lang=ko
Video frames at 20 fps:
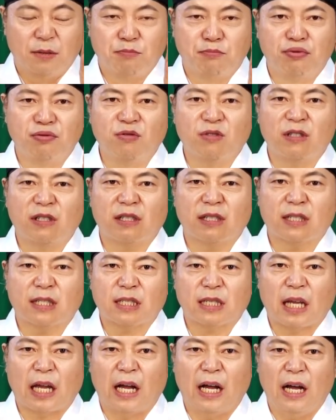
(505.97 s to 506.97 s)

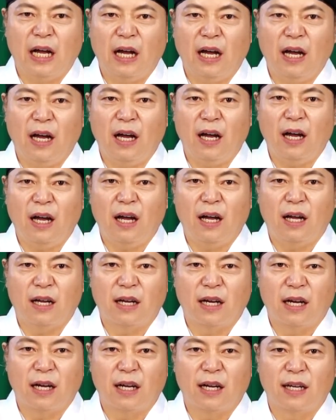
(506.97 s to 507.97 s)
문을 다
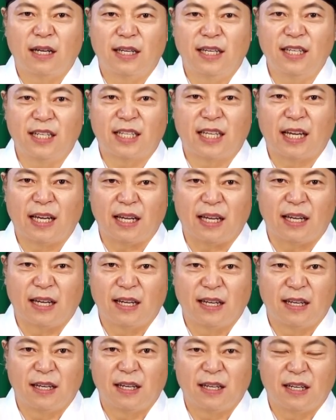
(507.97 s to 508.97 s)
이렇게
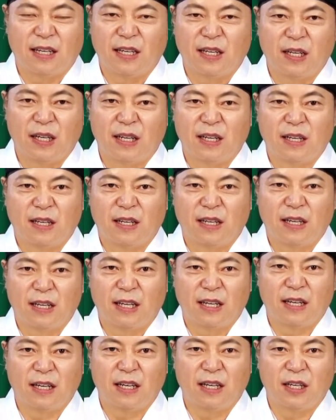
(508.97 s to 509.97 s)

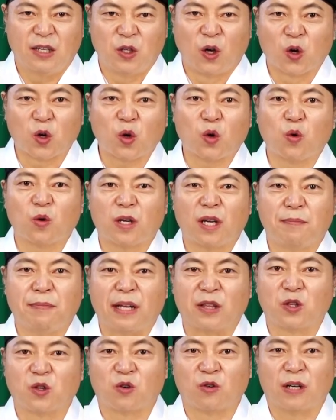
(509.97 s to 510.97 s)
열어놓게
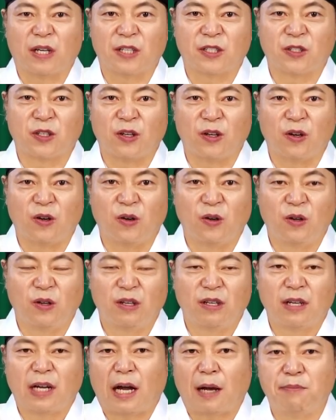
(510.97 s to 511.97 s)
만들어놨어요.
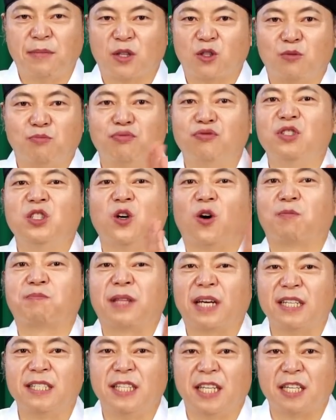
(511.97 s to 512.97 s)
한마디로 문이
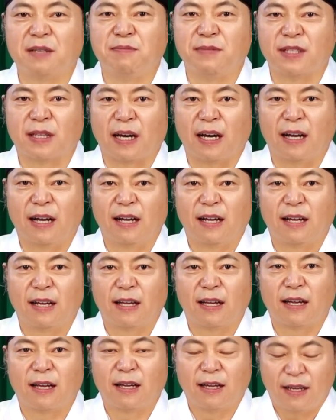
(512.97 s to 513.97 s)
없다는 얘기입니다.
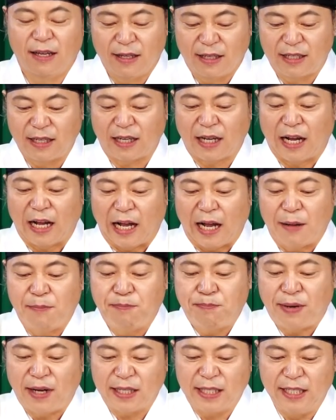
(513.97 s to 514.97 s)
그러니까
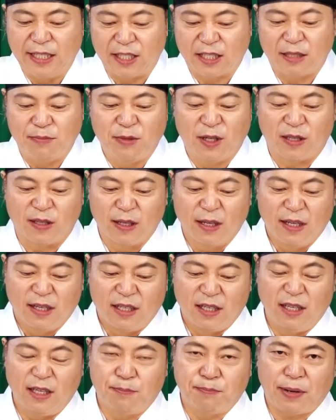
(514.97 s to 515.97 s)
안방이 있으면
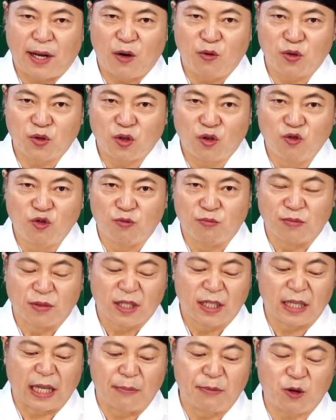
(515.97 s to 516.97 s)
이
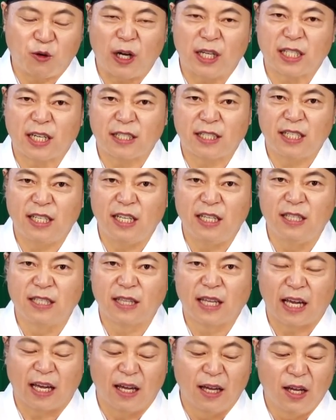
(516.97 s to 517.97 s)
파우더룸, 그 다음에 화장실이
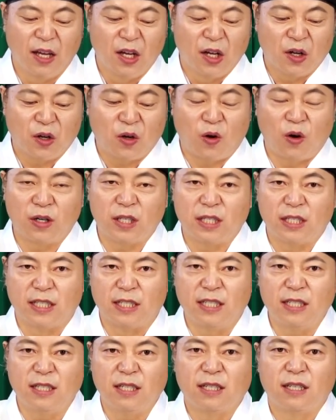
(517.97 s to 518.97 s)
있는데
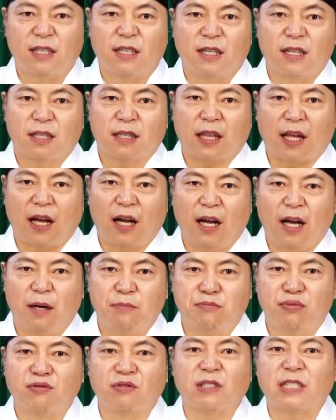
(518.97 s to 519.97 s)
거기를 다
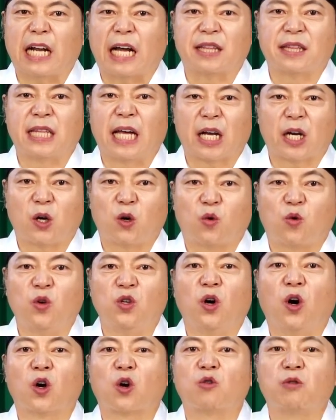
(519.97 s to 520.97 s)
문을 안 달아놓고
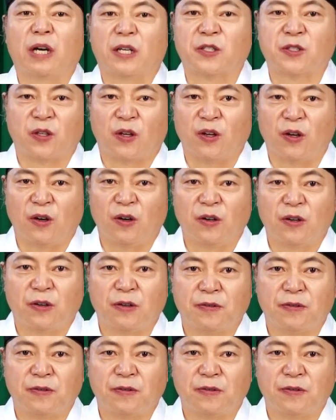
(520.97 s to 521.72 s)
열어놨어요.